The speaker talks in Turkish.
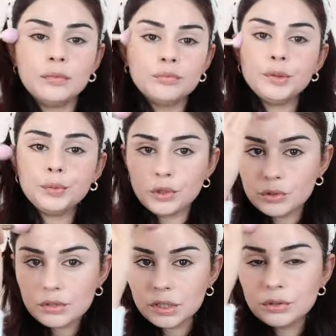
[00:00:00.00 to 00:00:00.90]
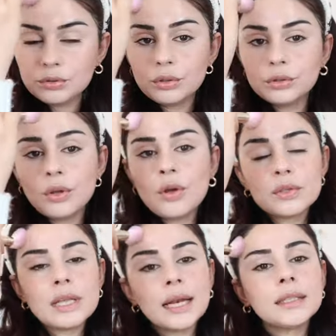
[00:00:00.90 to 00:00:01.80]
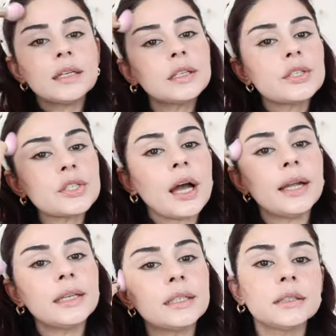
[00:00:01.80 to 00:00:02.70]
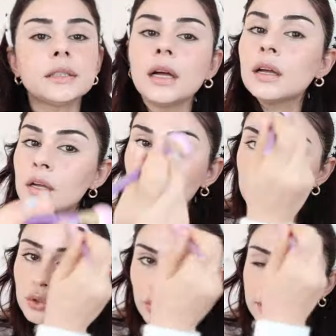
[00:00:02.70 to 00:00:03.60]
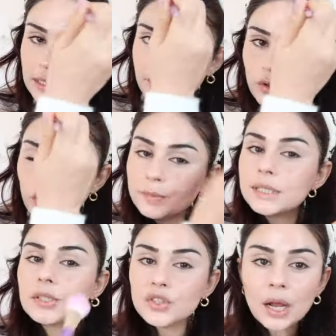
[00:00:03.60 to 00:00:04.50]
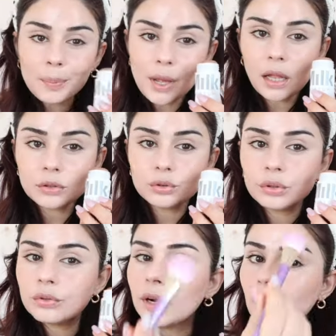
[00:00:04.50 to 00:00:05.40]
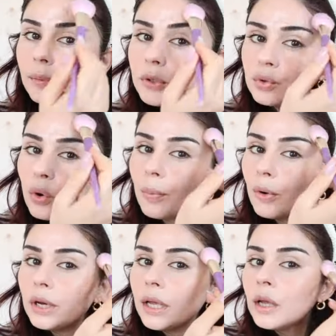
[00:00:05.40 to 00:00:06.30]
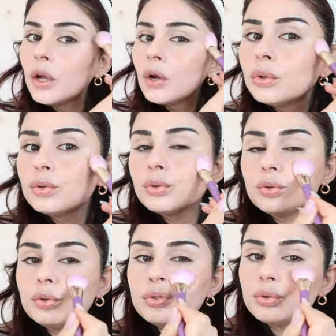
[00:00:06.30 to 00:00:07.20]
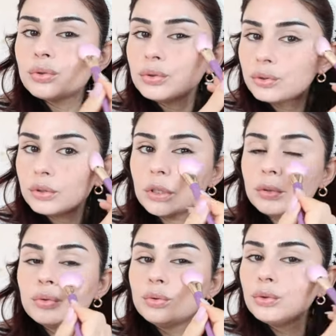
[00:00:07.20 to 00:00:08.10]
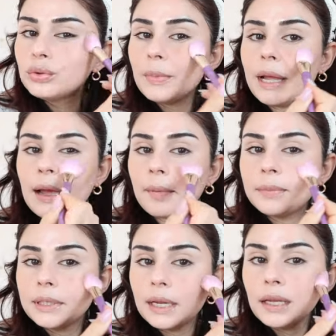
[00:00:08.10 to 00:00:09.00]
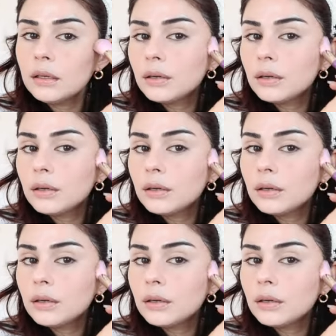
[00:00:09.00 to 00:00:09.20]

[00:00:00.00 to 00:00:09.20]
Bu bronzerin tonunu özellikle kış aylarında çok seviyorum. Sıcak bir alt tonu var ama çok böyle turuncu turuncu da durmayan bir renk.